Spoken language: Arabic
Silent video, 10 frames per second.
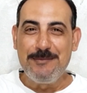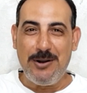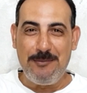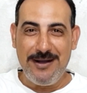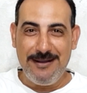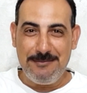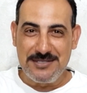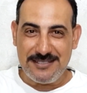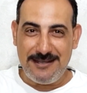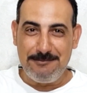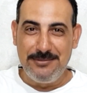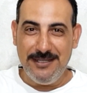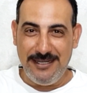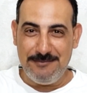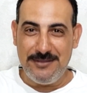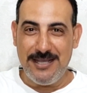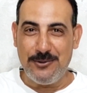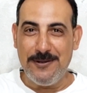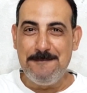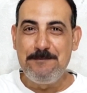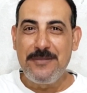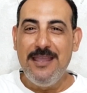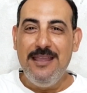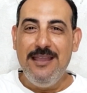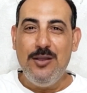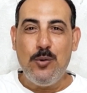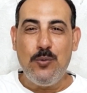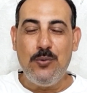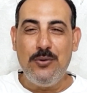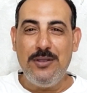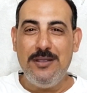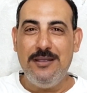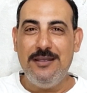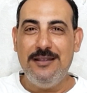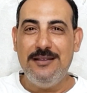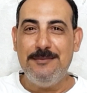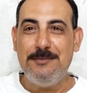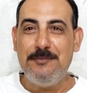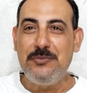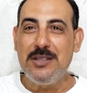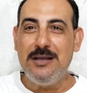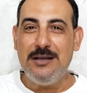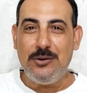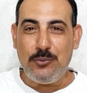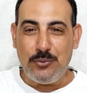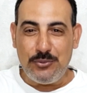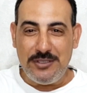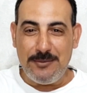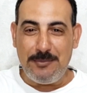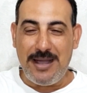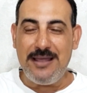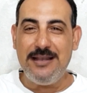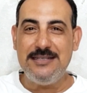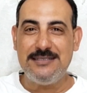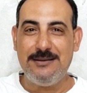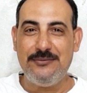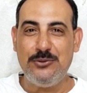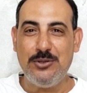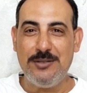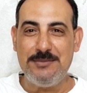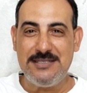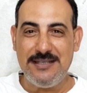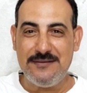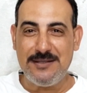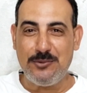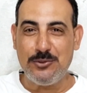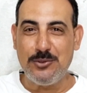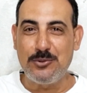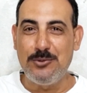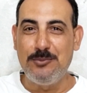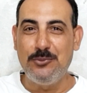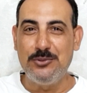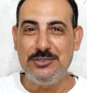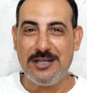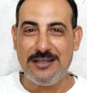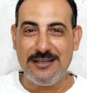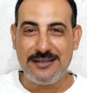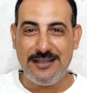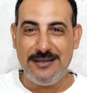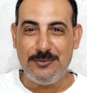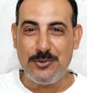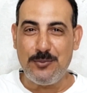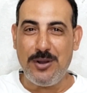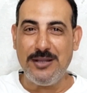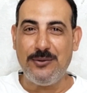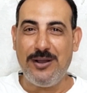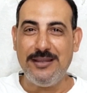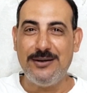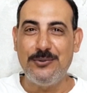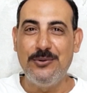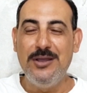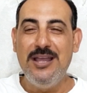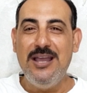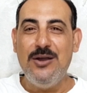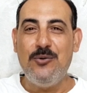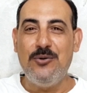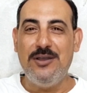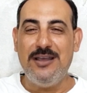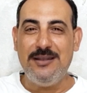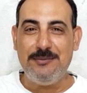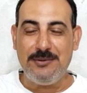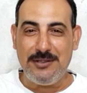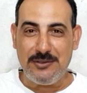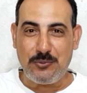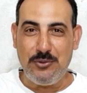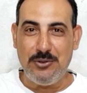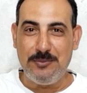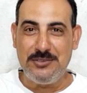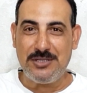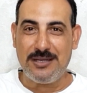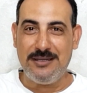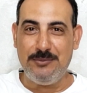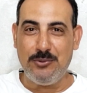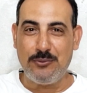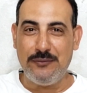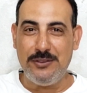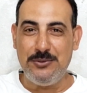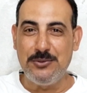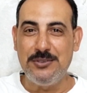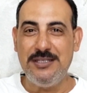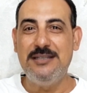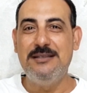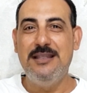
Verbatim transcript: ما هم مظاب حمداوي و وقدام معانا لسه فيديوهات بزاف زي ما قلت لكم وان شاء الله هنكلمكم واحده واحده و... وانا كل يوم ان شاء الله نعمل لكم فيديو جديد